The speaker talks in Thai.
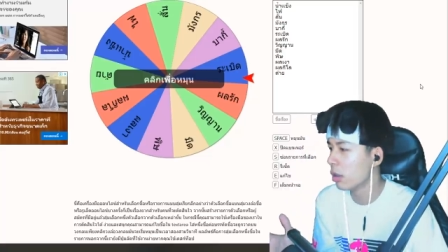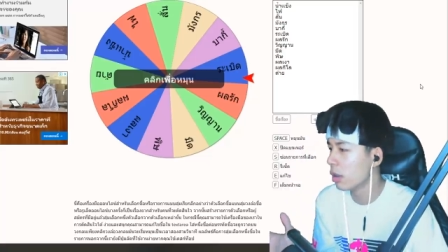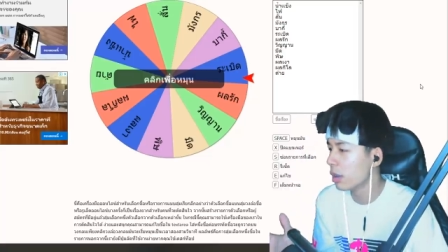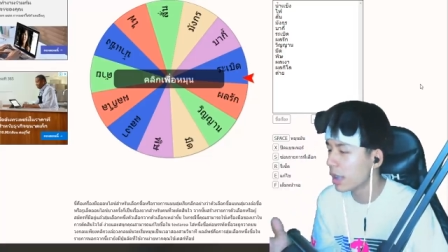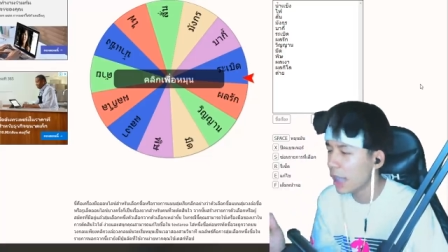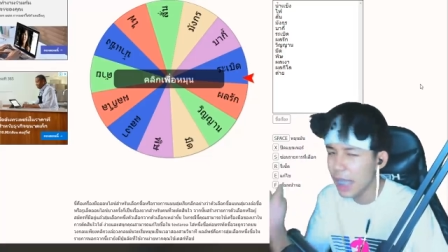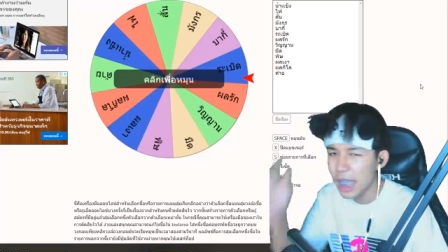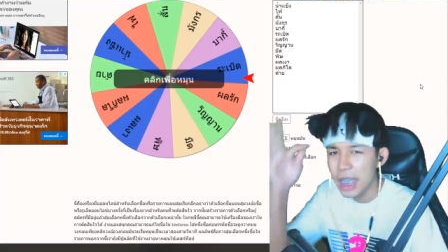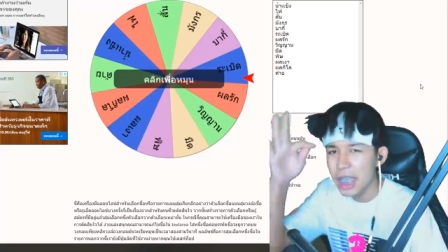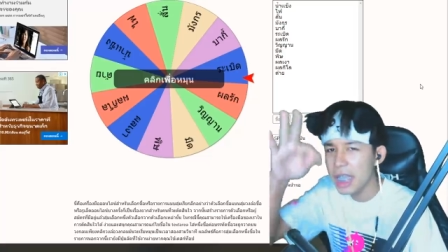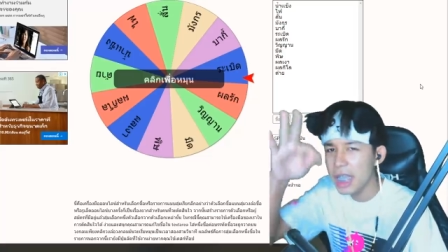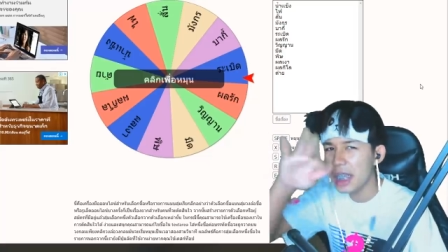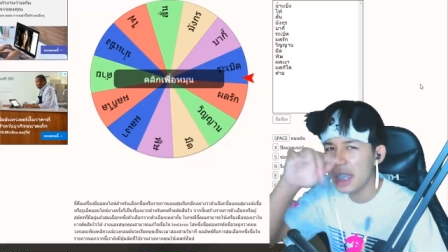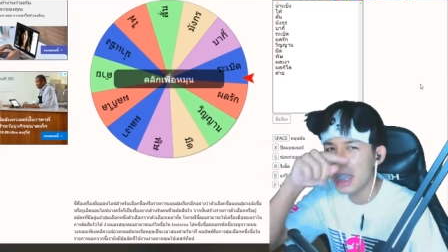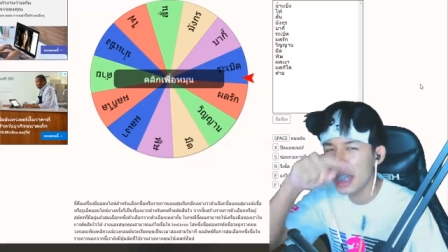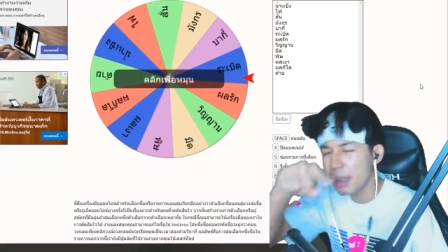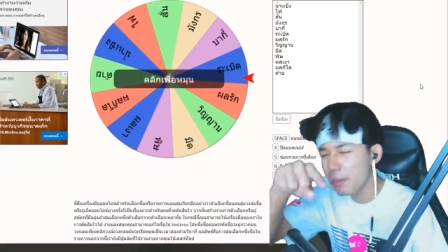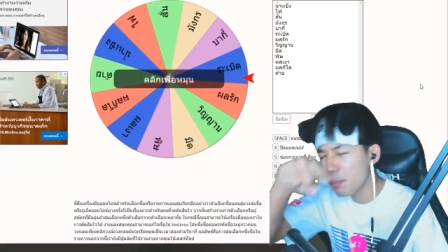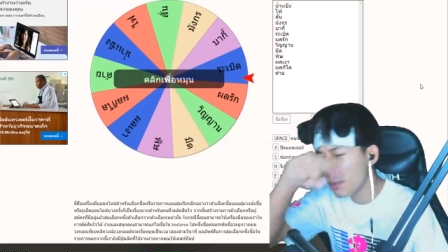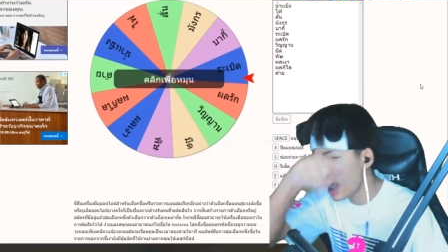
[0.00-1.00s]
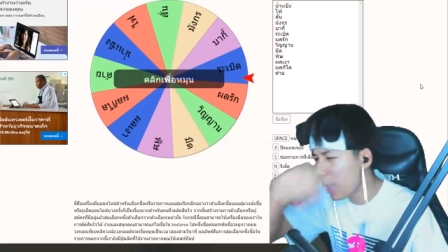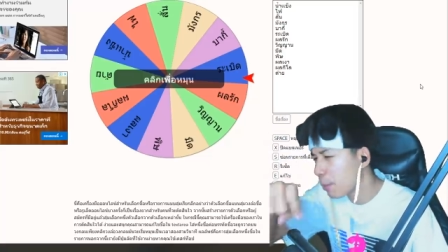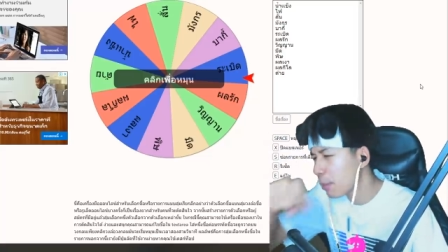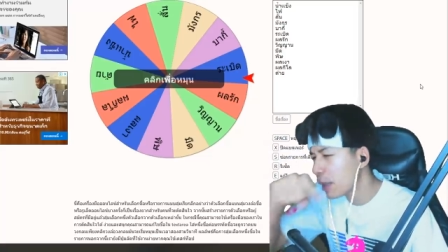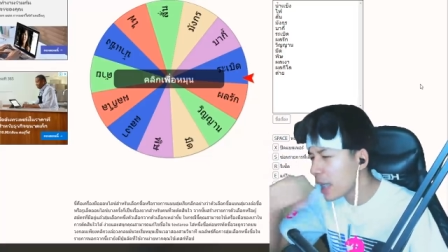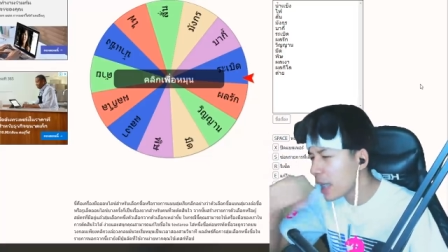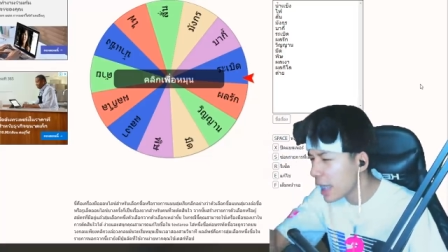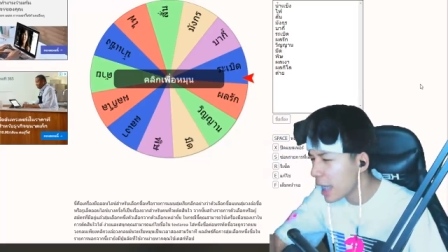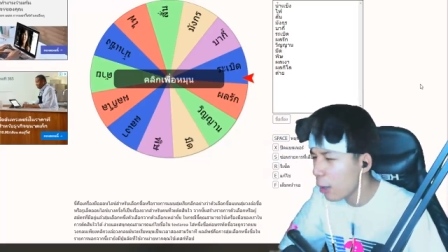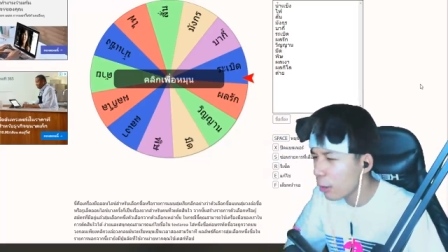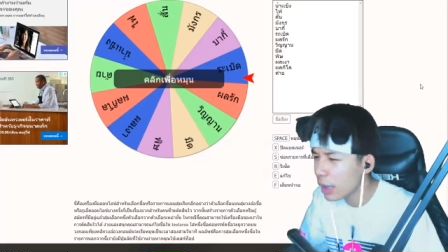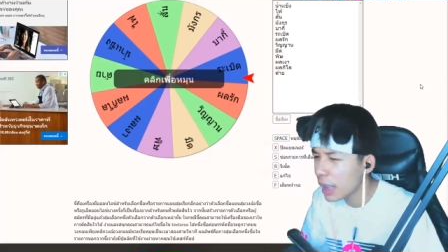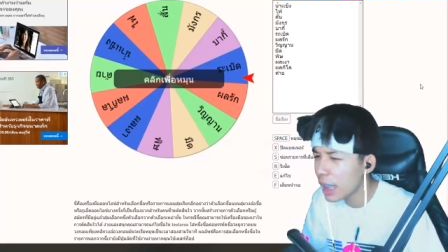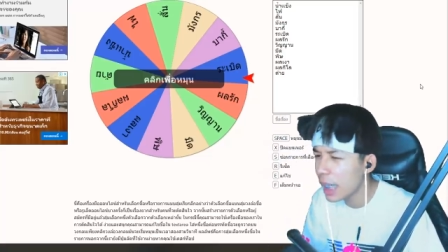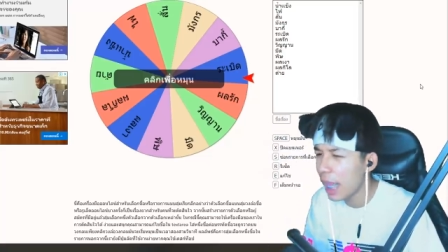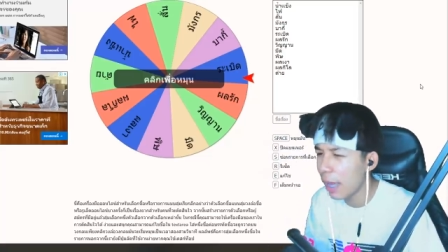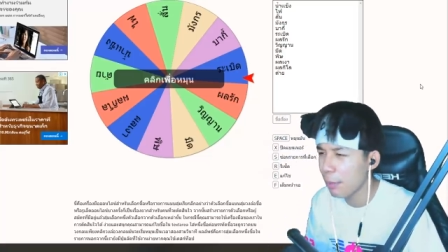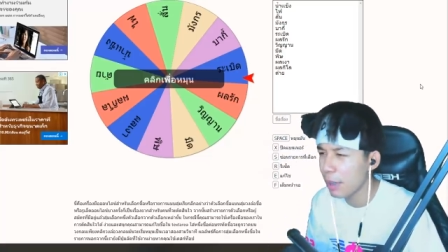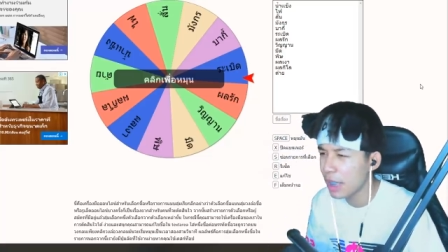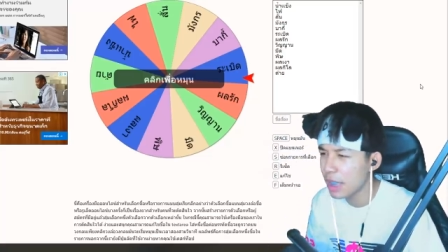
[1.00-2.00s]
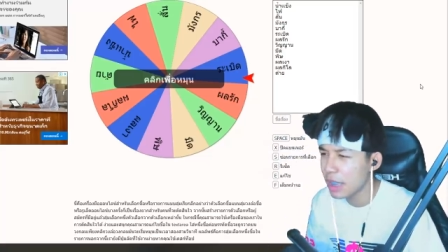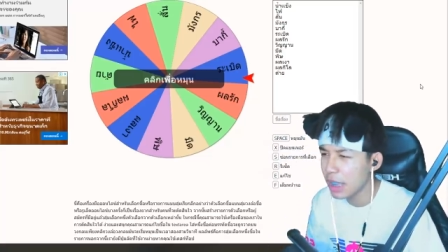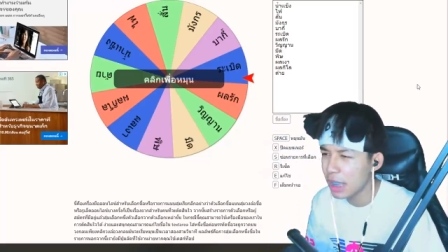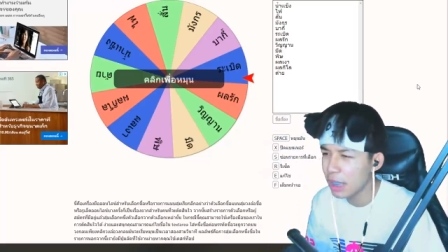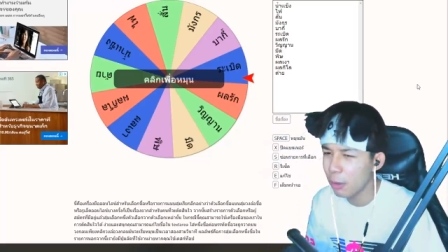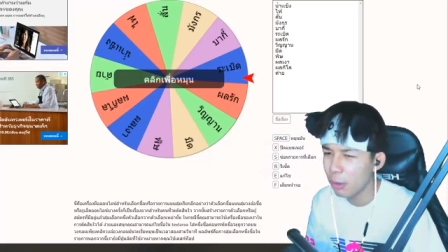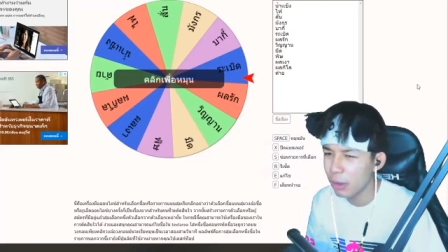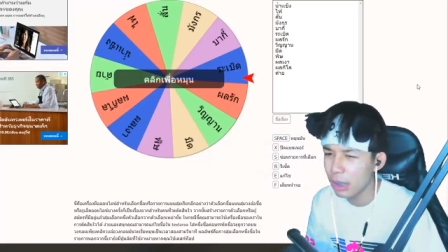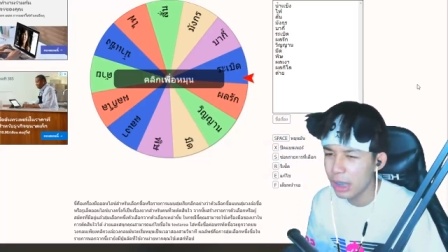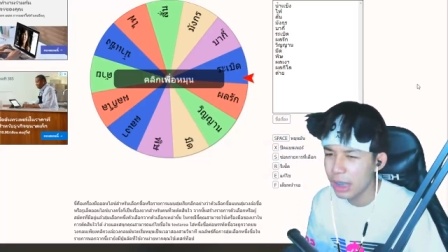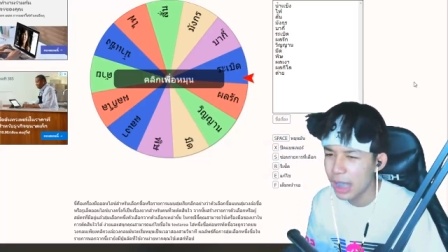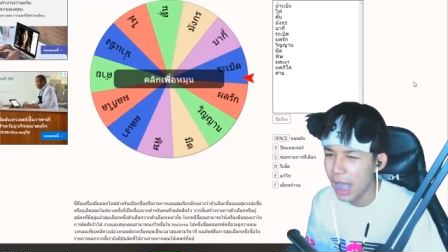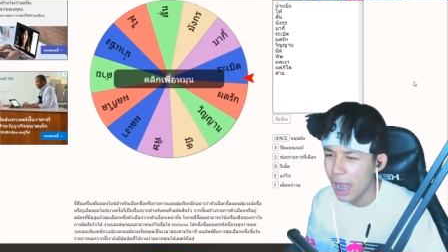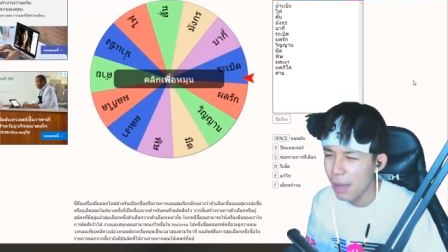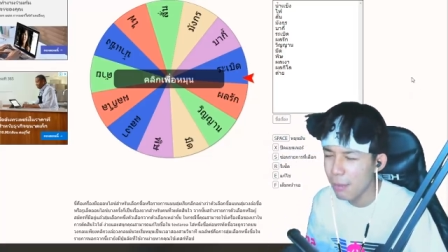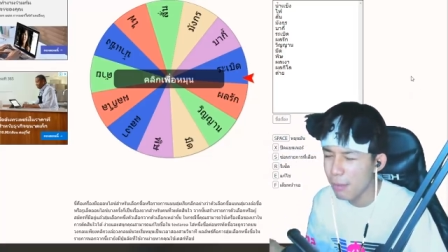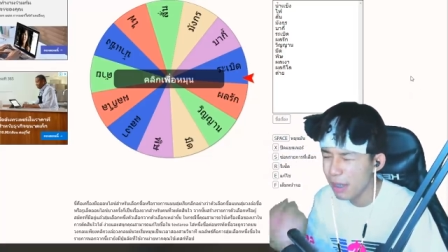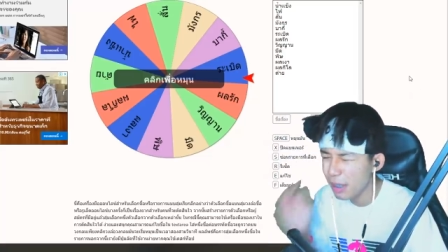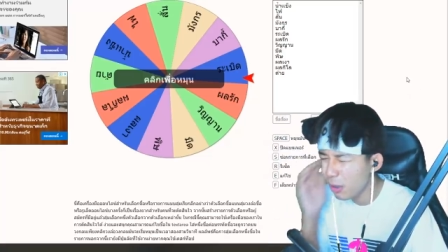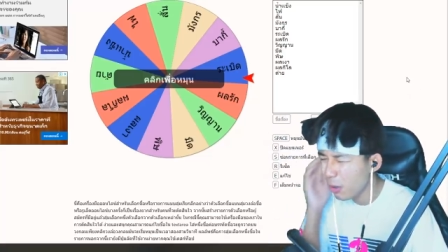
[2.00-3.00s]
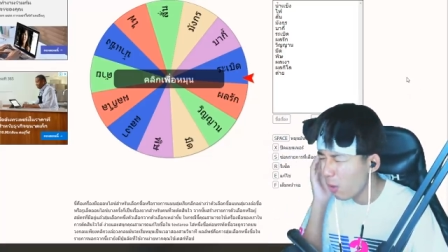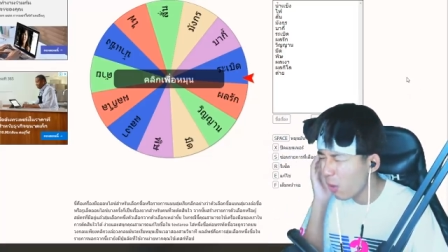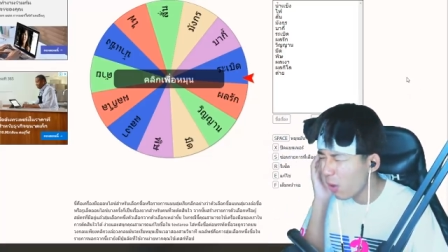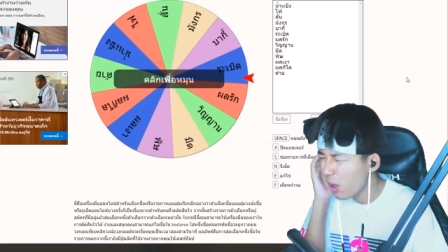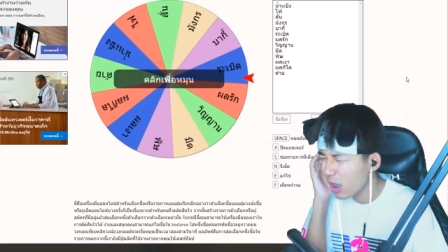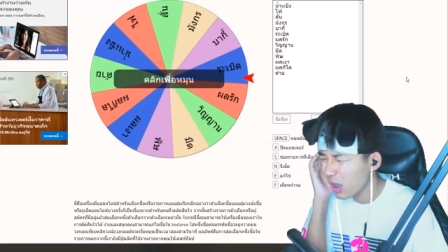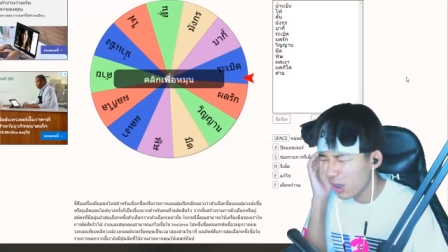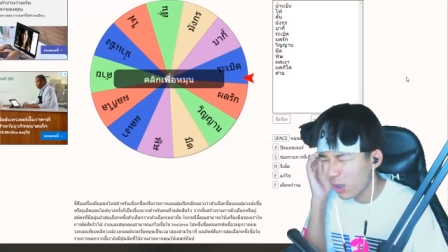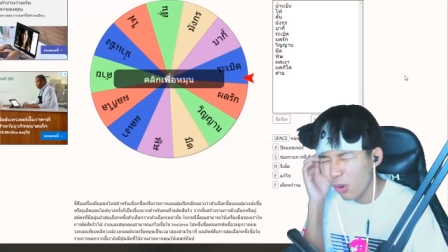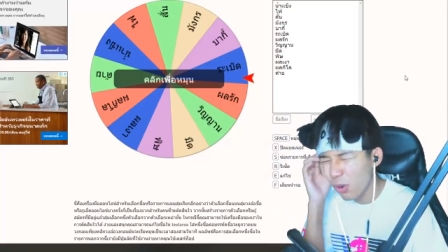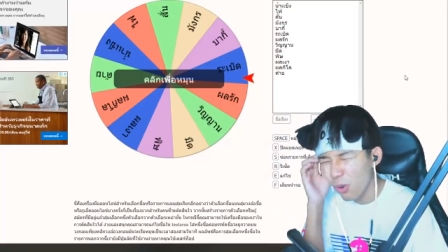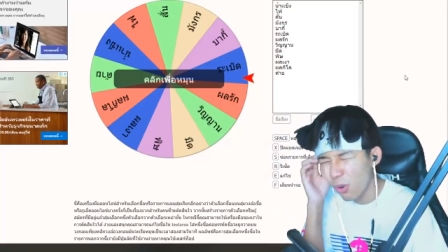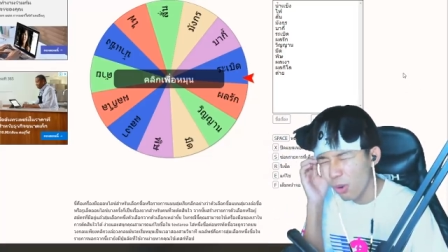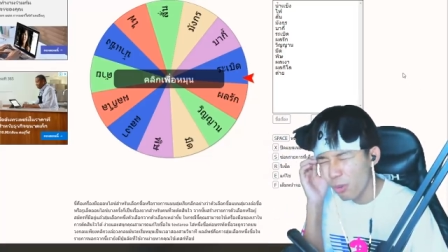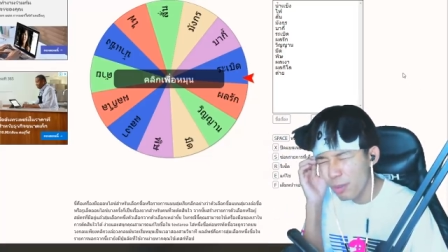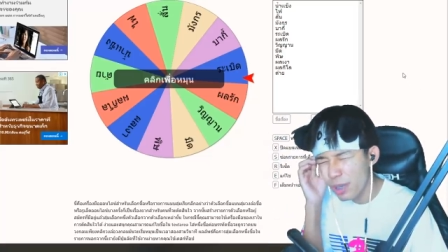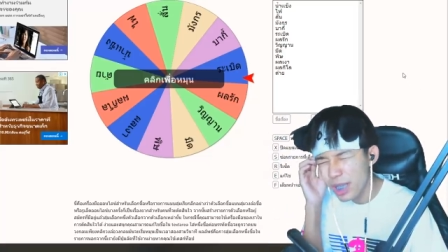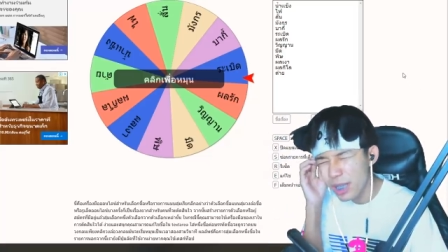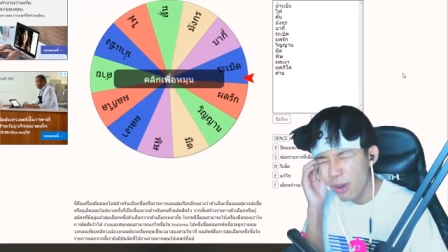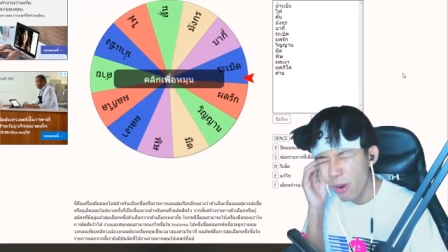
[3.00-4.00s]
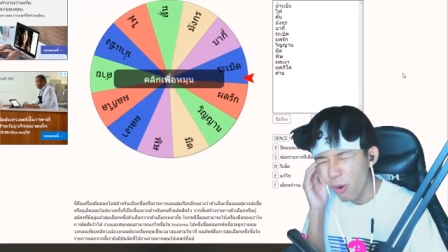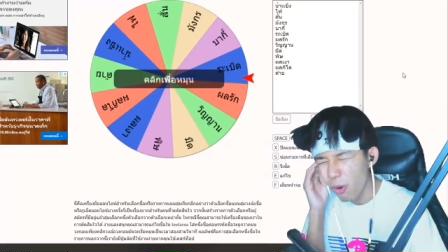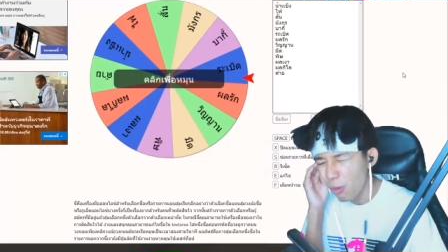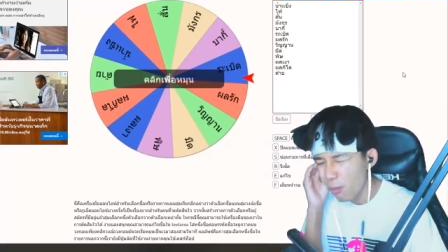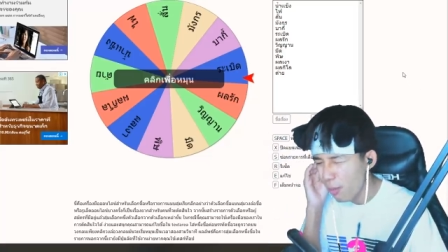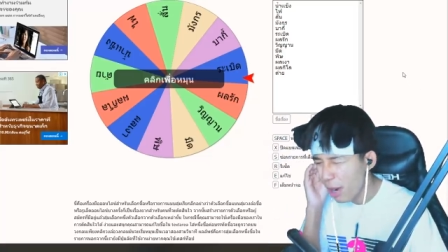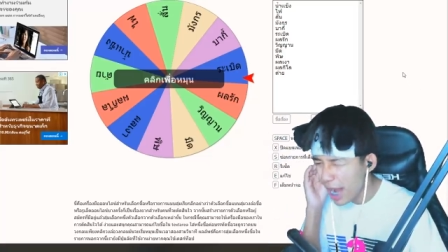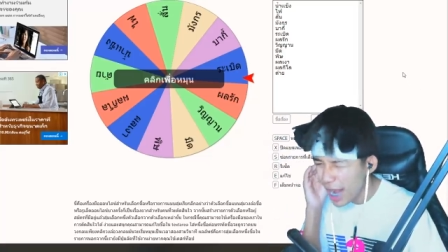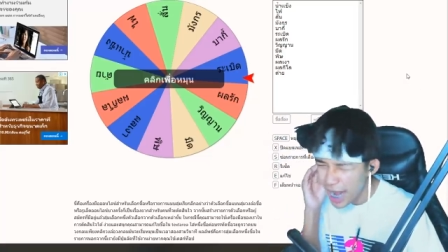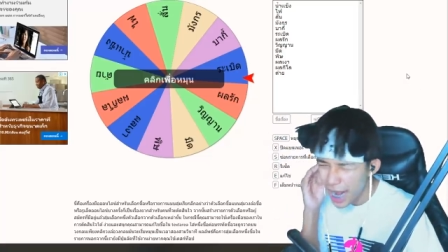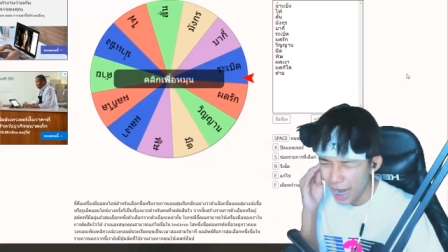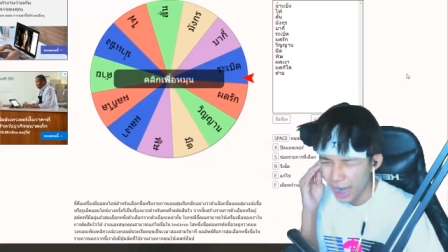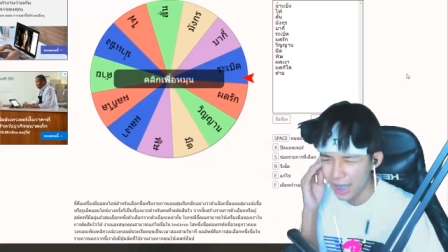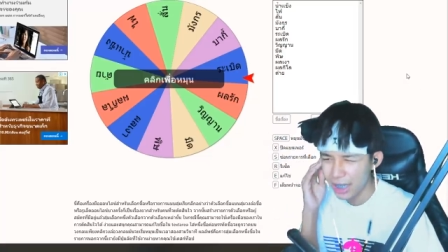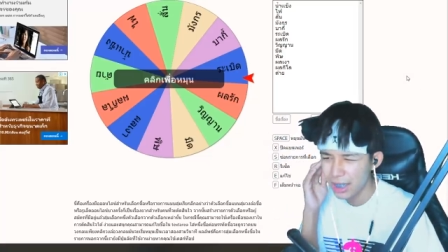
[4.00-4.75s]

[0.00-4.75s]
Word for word: ในอีคีดคลิปที่แล้วได้แหละพี่เจอคนเล่นได้ไปโคตรโกงพี่งงมาก